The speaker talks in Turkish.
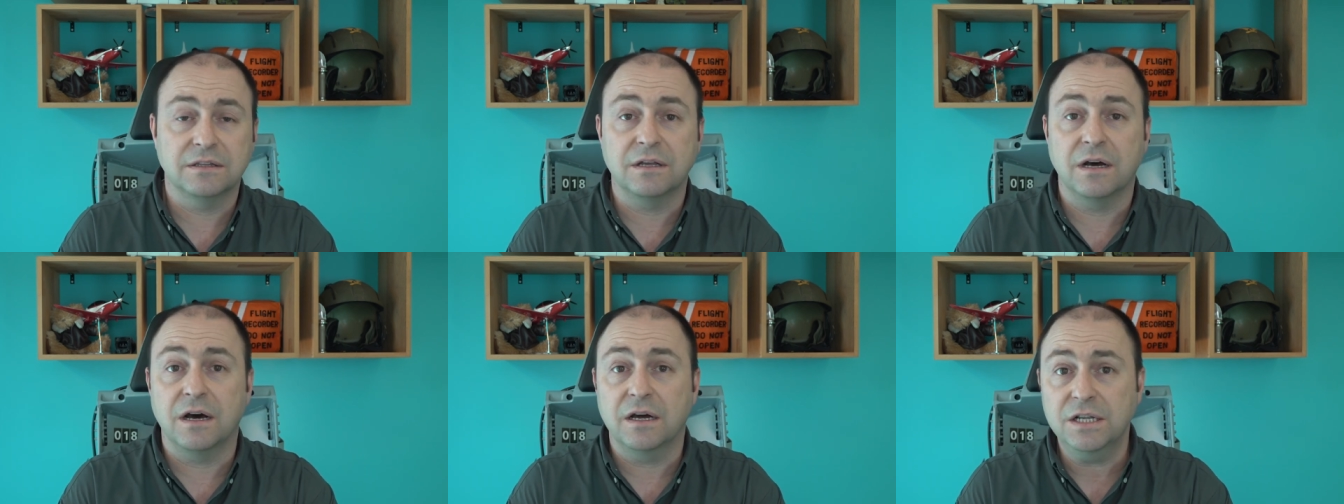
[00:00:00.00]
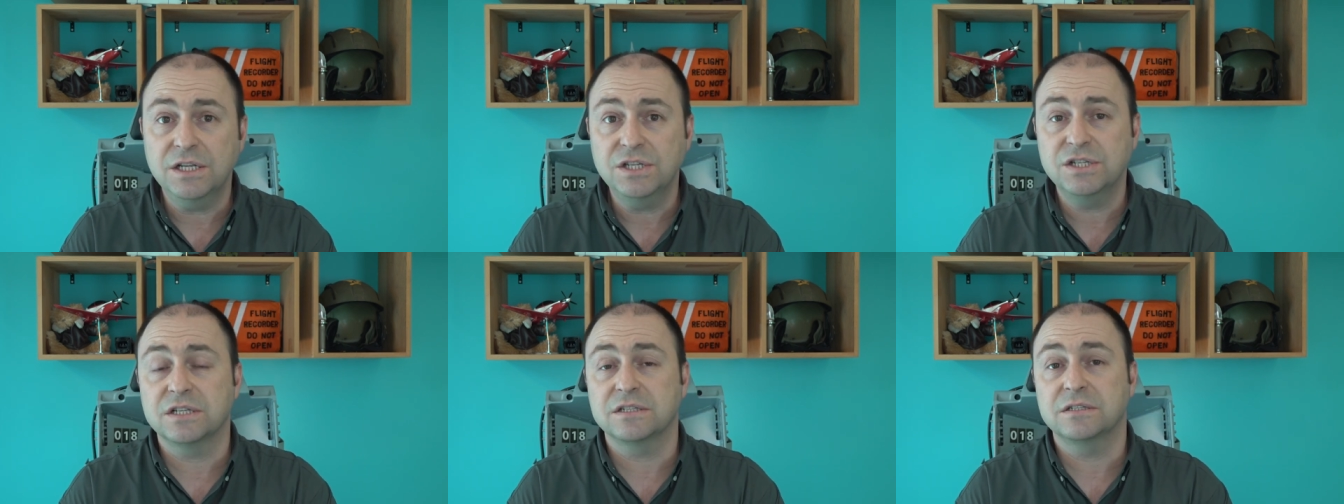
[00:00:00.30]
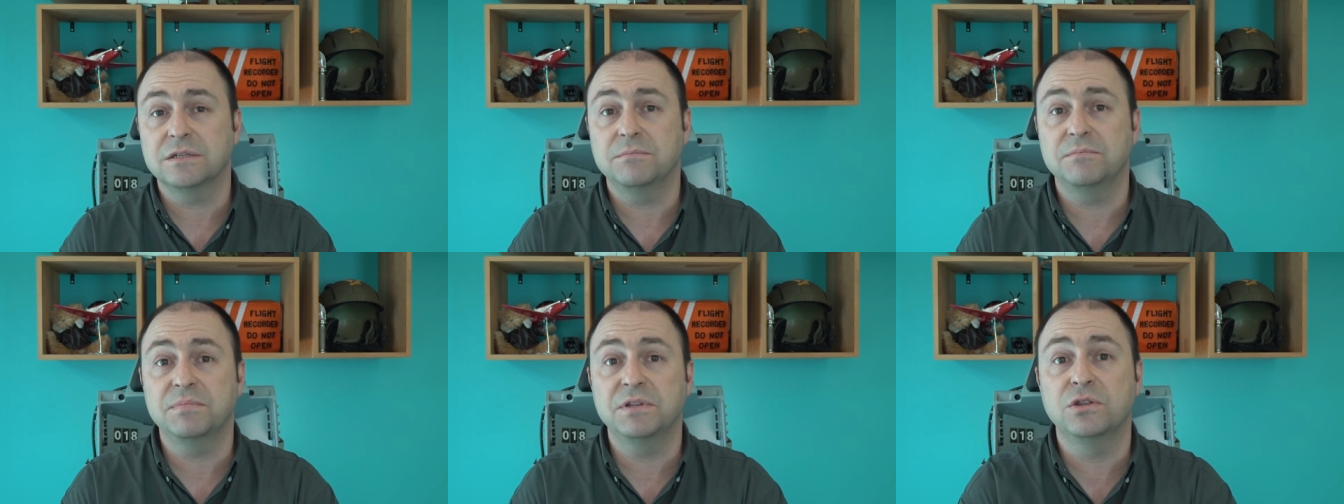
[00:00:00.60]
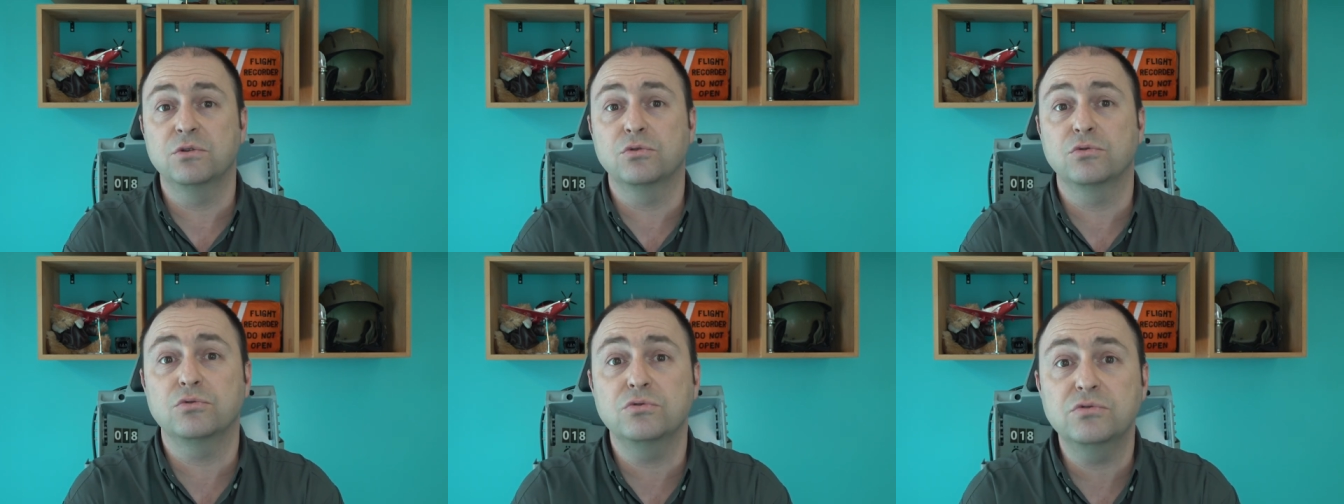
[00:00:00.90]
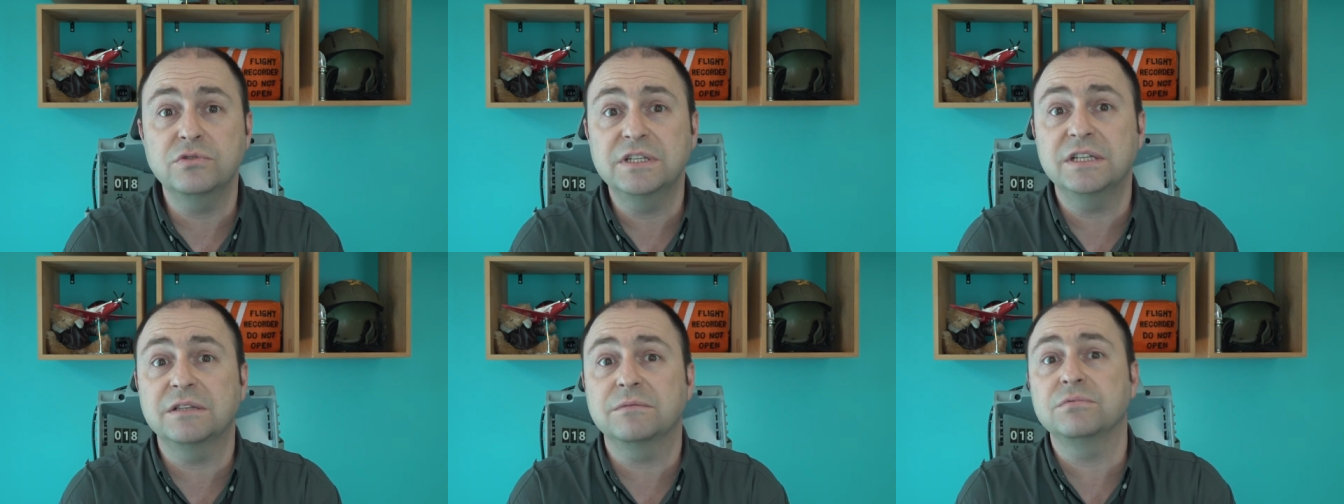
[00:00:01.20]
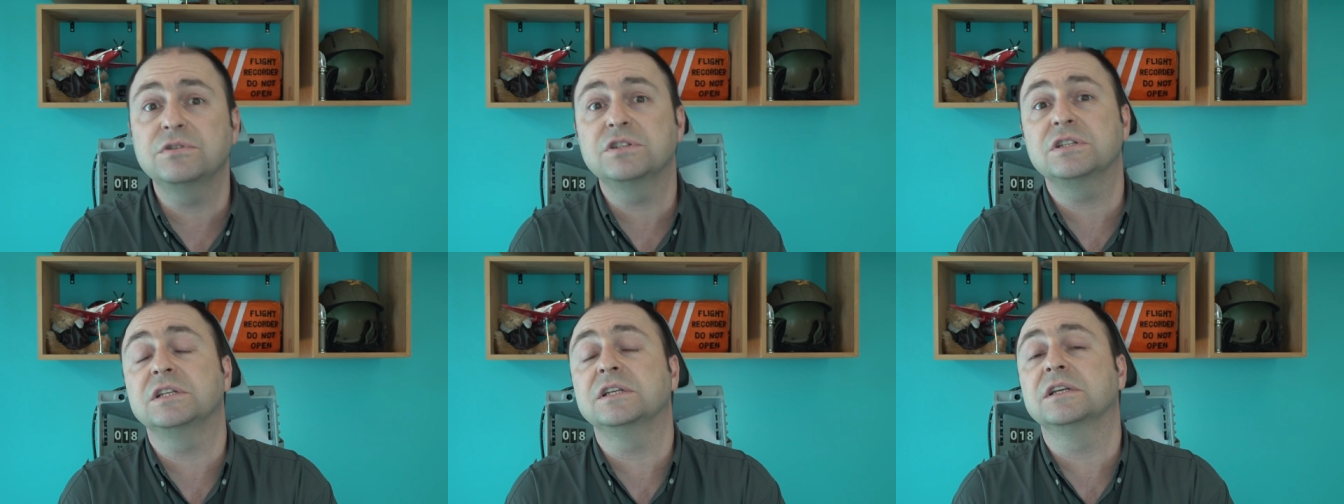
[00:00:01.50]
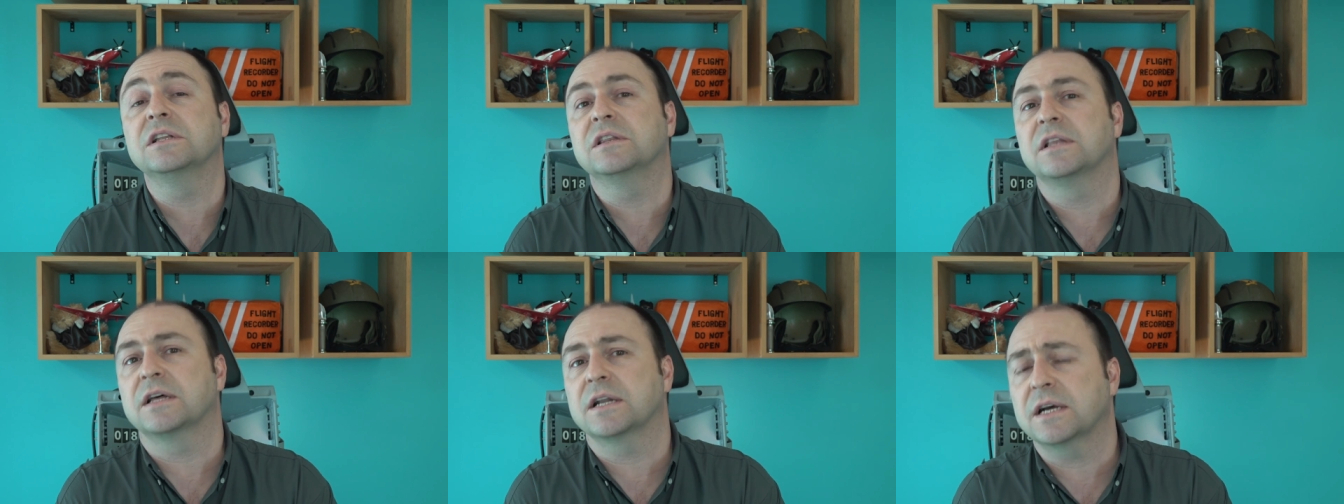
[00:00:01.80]
tarihçesi 1970'li
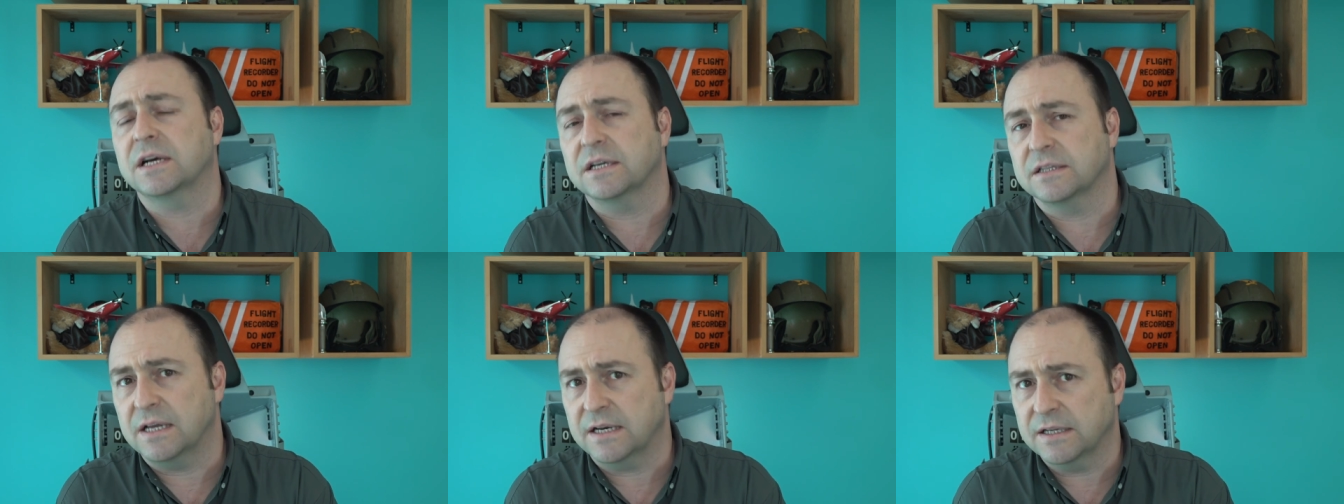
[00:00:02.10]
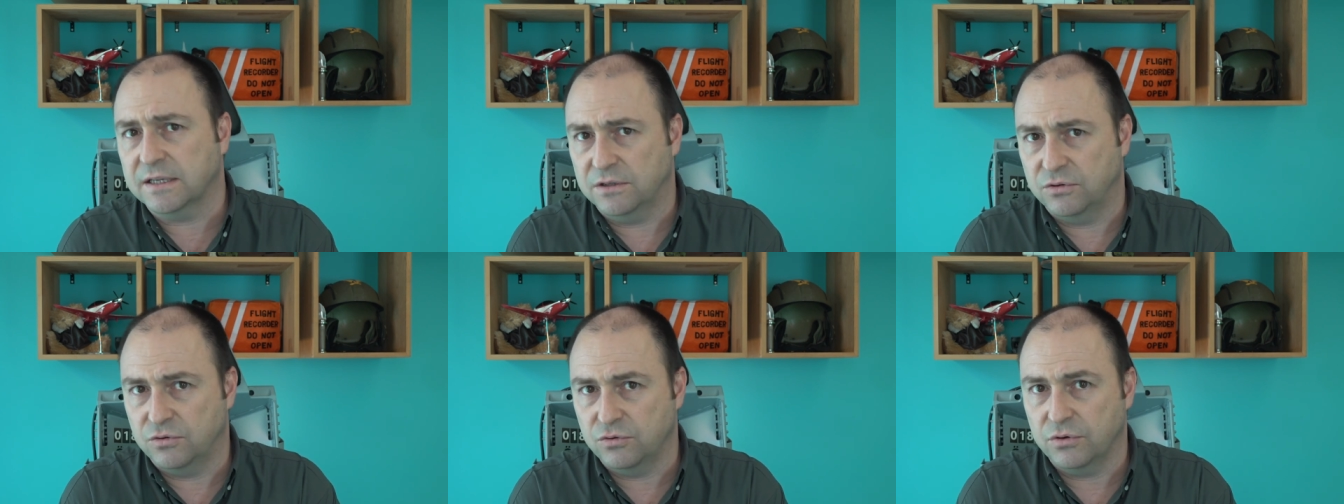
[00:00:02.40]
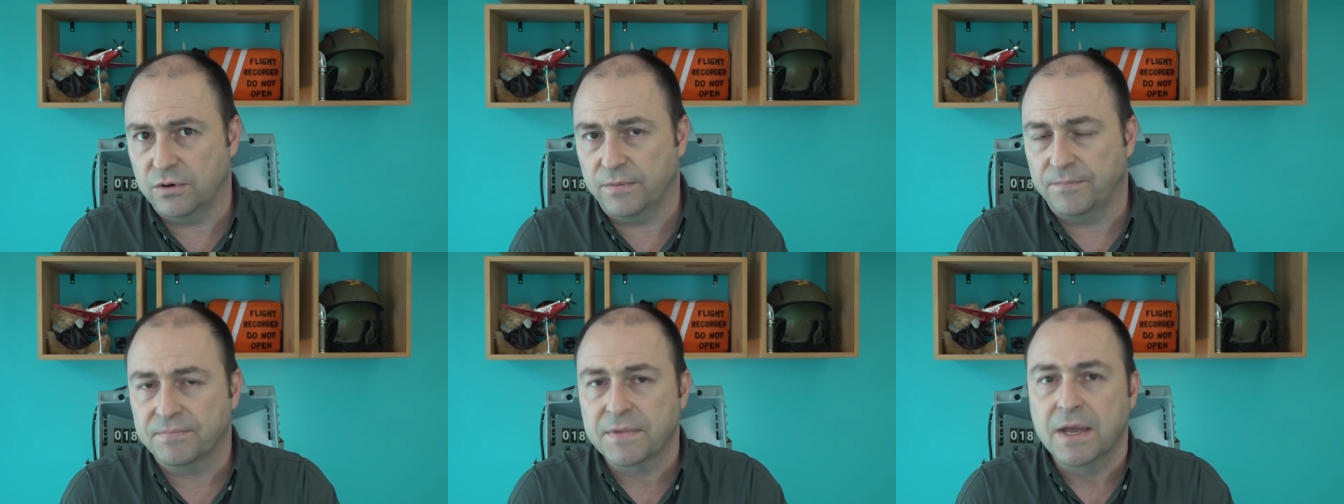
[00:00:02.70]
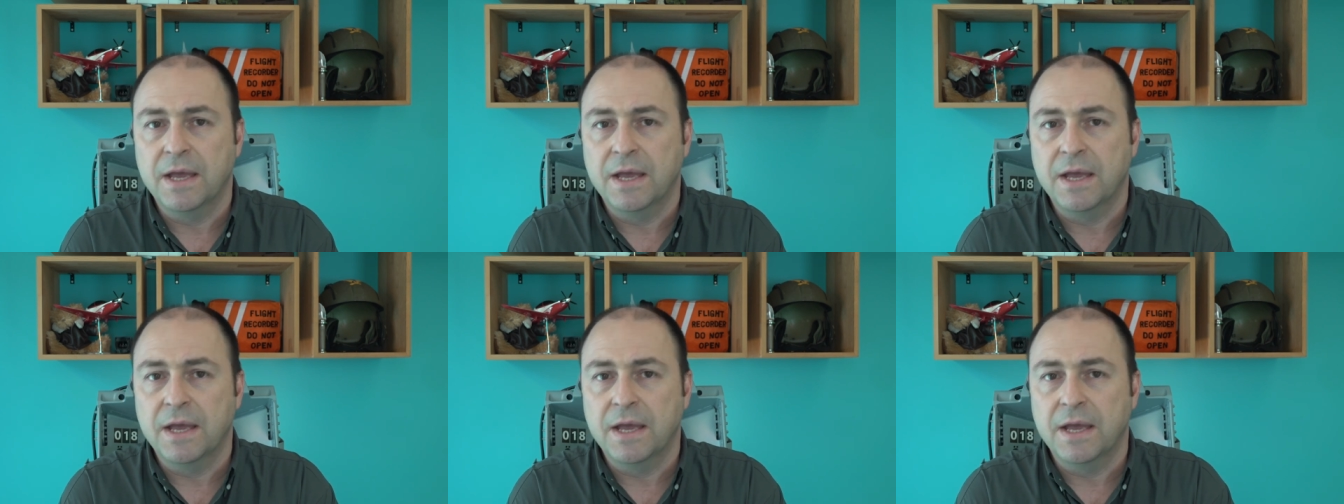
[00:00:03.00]
yıllara kadar gidiyor.